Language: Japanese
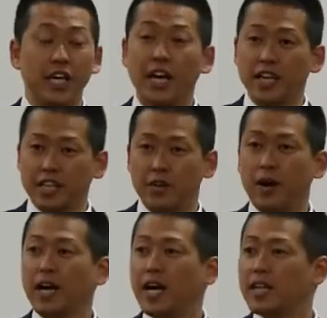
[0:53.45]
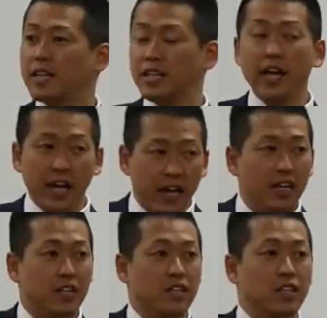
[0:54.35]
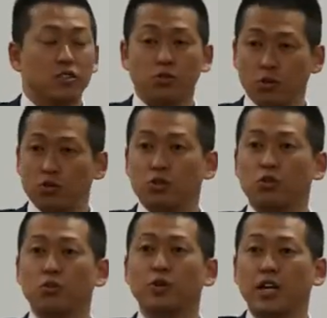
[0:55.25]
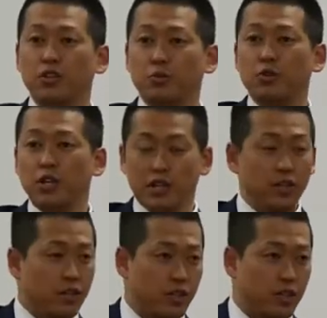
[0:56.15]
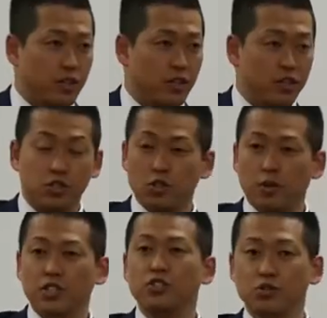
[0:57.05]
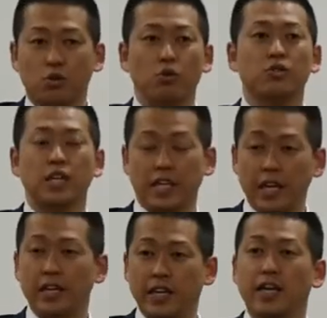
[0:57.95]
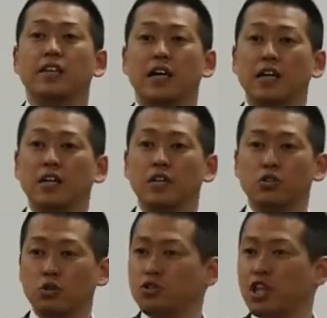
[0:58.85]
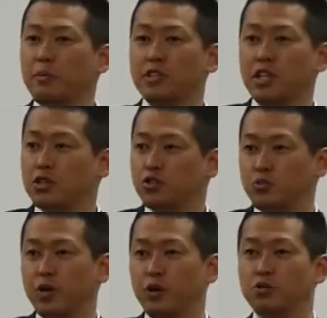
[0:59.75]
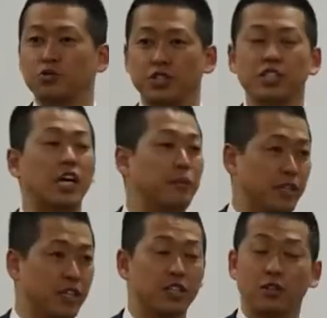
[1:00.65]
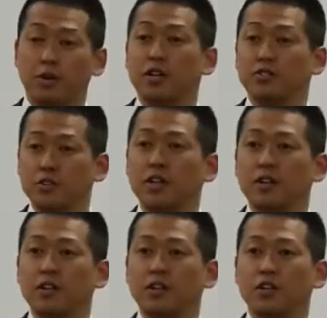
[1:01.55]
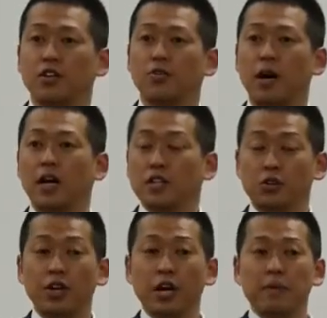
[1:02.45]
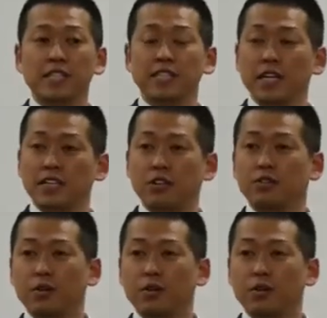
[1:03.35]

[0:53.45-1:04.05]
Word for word: ないって分かってその衝動負荷っていうものに一郎は2 5 6歳で出会ったそして今選手寿命は42歳までいってるわけですね要はそれが間違ってるって